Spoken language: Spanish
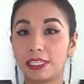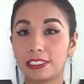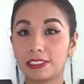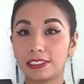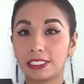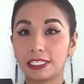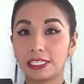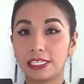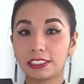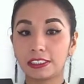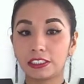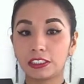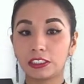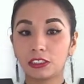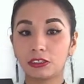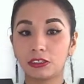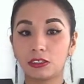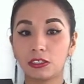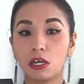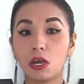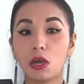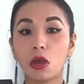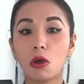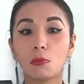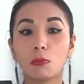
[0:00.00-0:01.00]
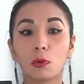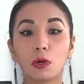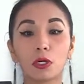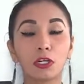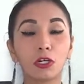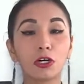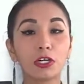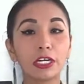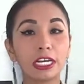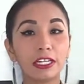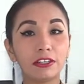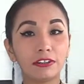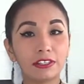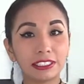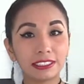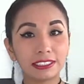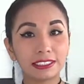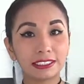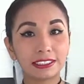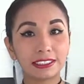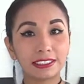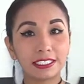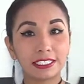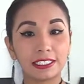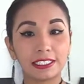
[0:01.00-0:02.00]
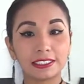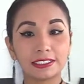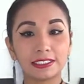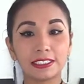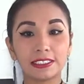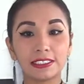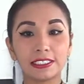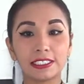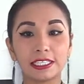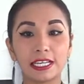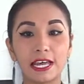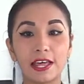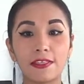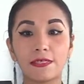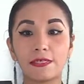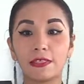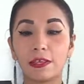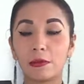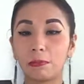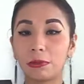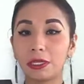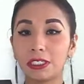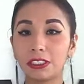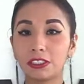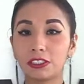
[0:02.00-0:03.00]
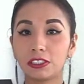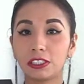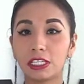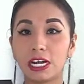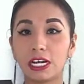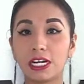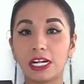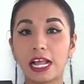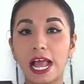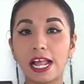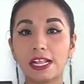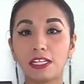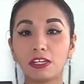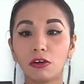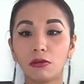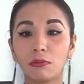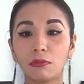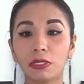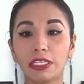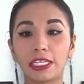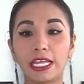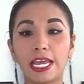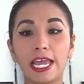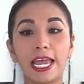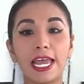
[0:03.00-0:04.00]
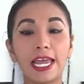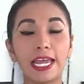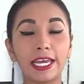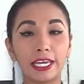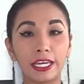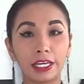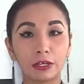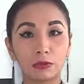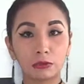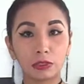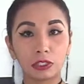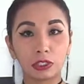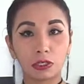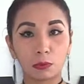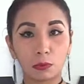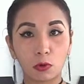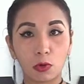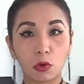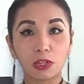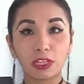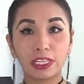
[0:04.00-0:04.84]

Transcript: de selección, por lo que no existe necesidad de presionar al Comité Ejecutivo